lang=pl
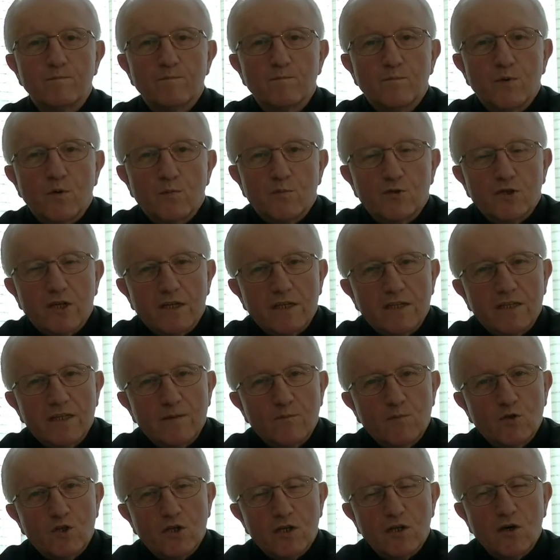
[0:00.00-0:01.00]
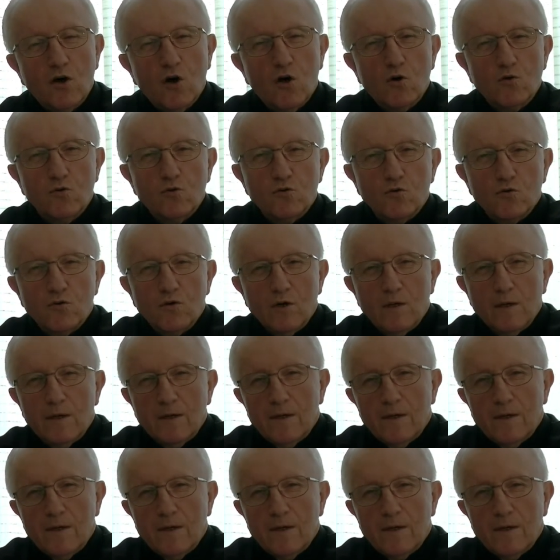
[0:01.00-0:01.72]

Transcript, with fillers: w poprzednim tygodniu